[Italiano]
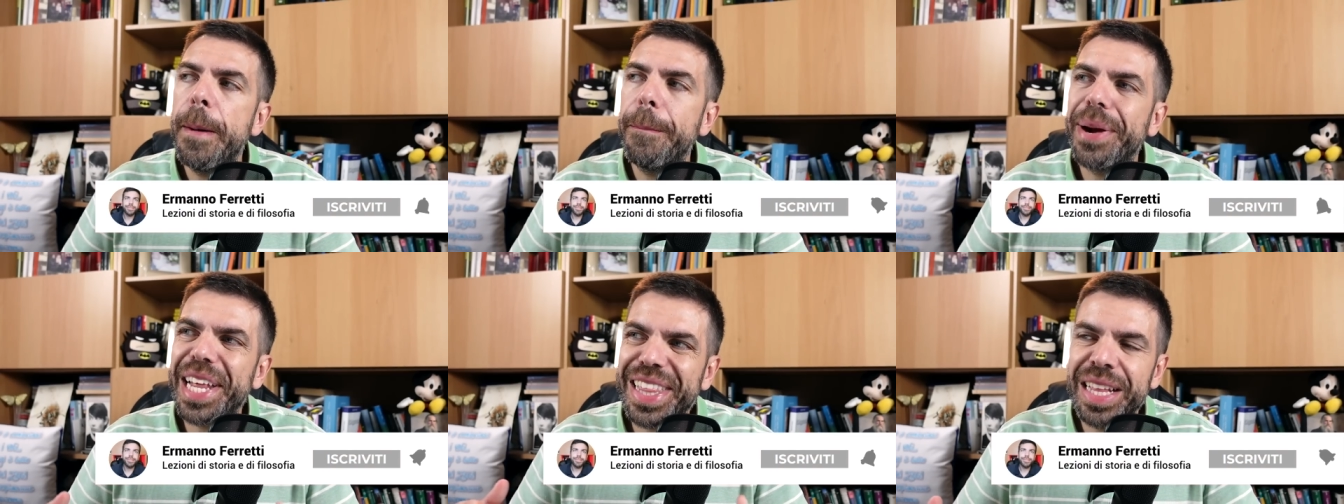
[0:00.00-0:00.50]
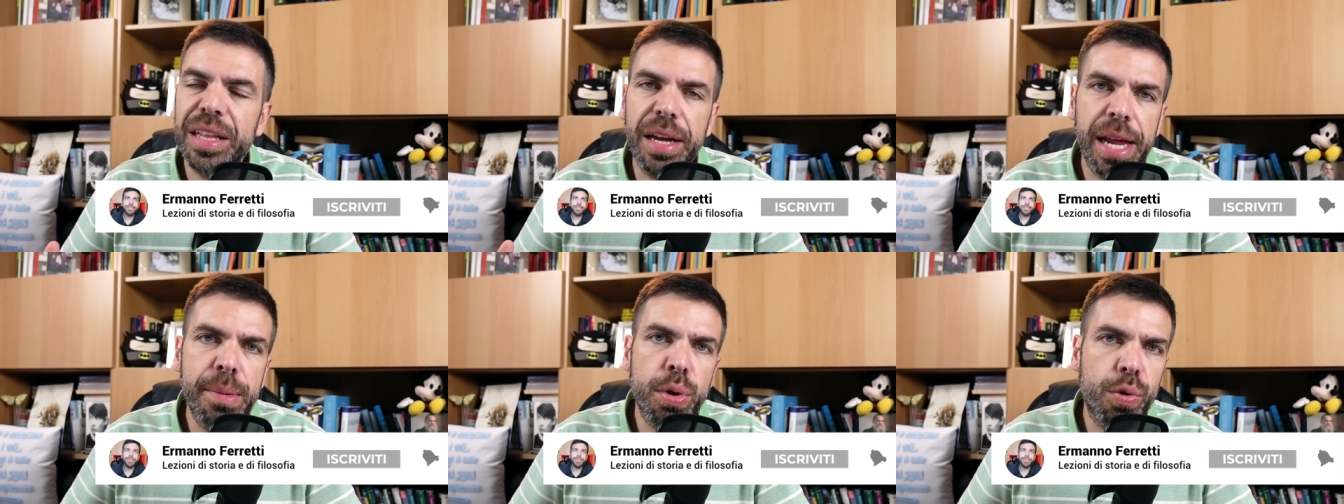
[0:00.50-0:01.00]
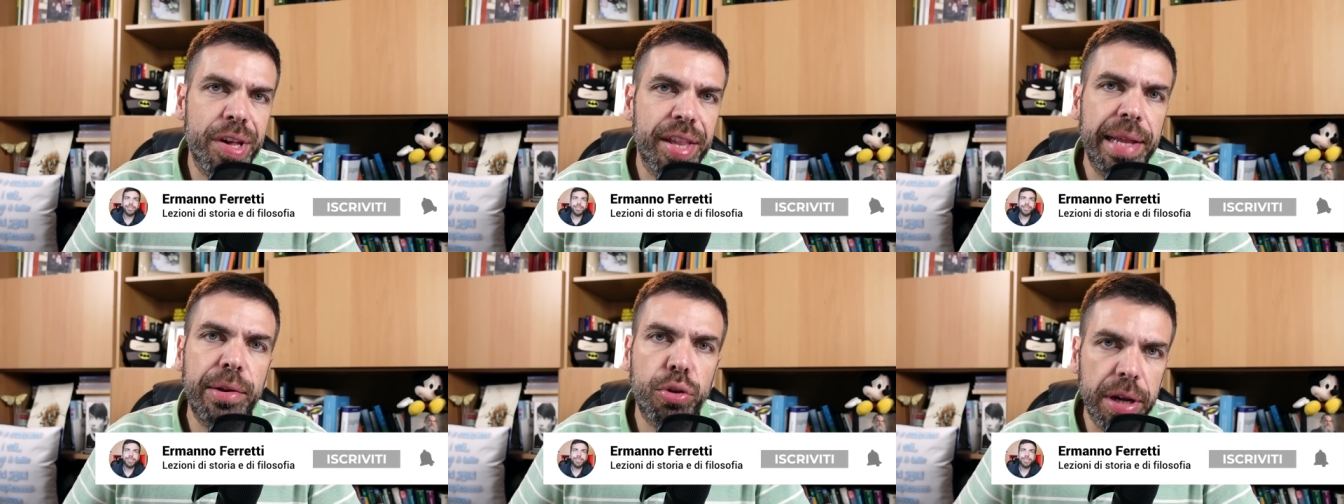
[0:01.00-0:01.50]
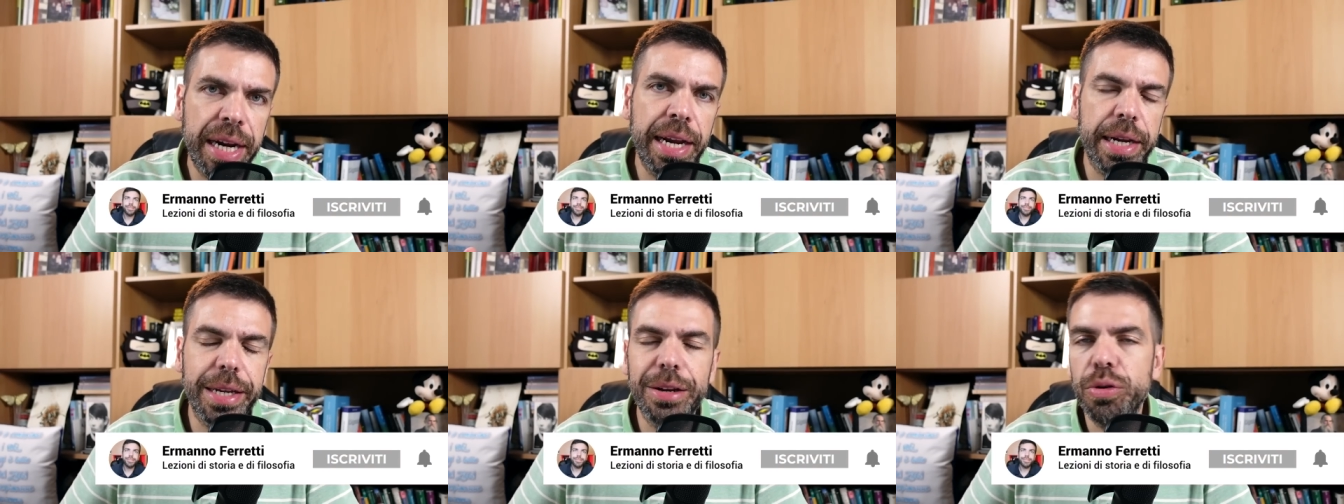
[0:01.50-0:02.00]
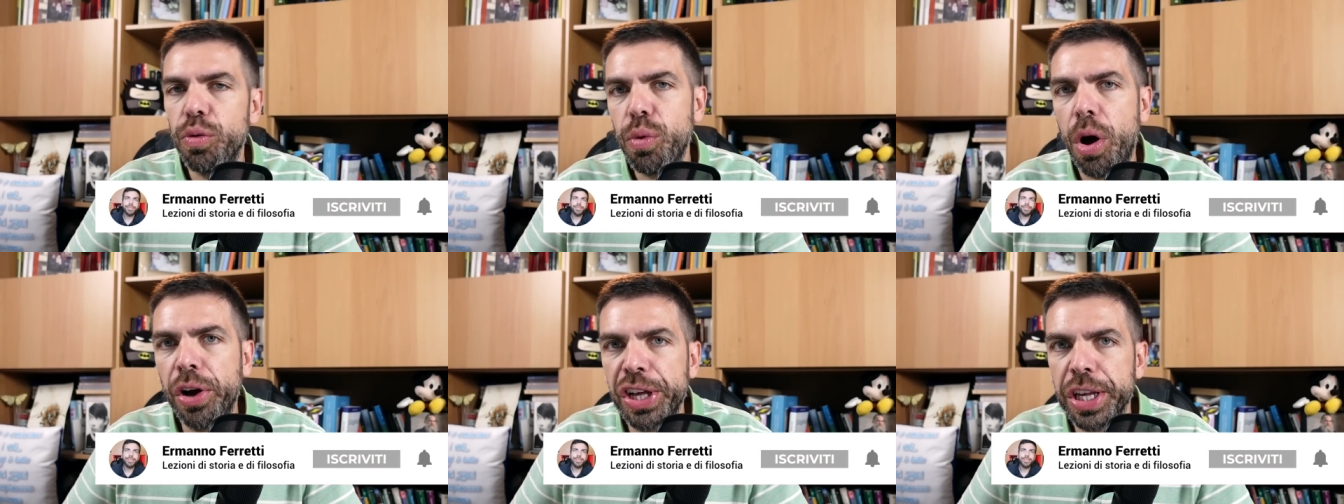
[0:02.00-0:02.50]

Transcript: presenteremo questa dottrina dei non luoghi,